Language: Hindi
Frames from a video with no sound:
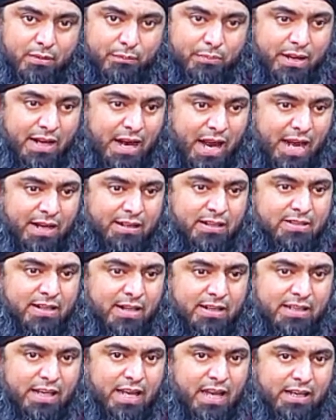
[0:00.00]
फिर एंड
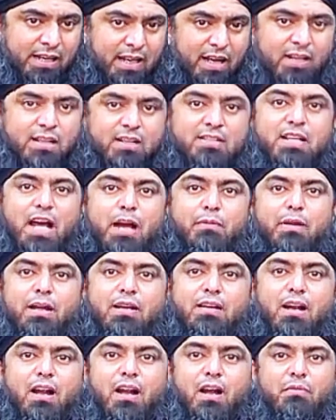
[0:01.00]
रिजल्ट यह है कि अगर साहब
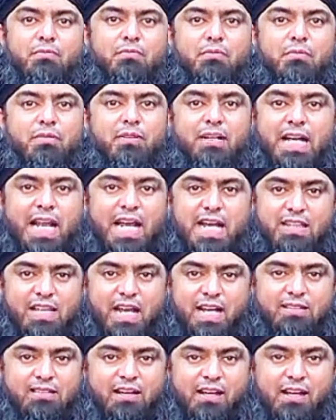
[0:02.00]
कराम नहीं
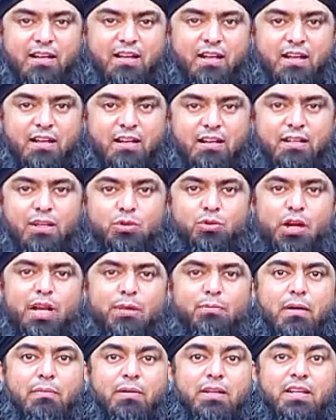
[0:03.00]
देख सके ना
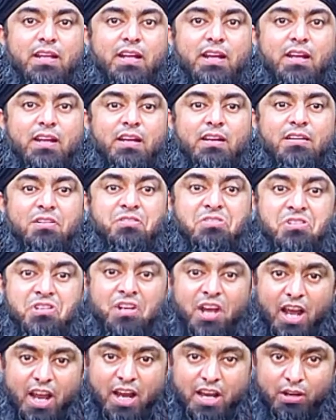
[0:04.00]
तो बाबे ते
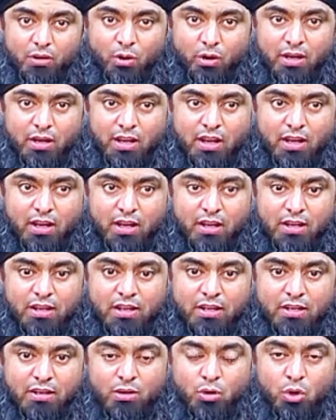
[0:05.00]
शह ही कोई
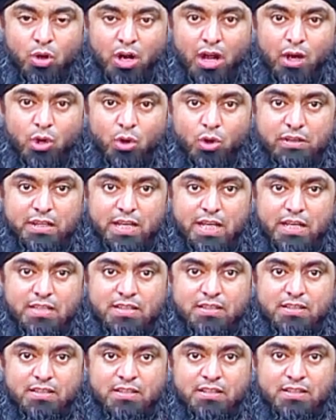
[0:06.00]
नहीं कुरान
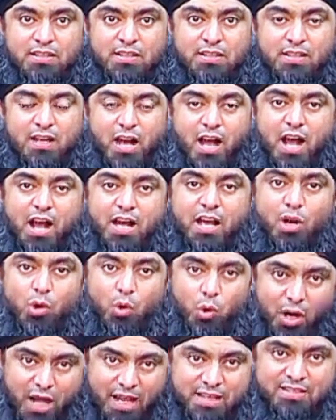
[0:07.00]
दीस का अगर
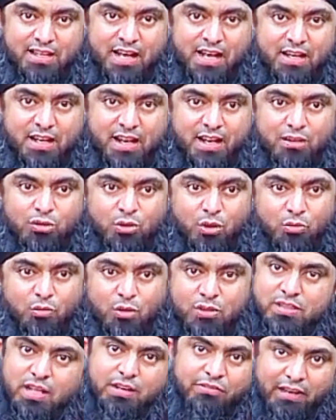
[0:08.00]
खुलासा है ना तो
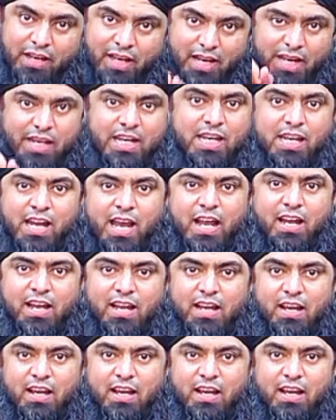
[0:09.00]
वो सिर्फ एक ही है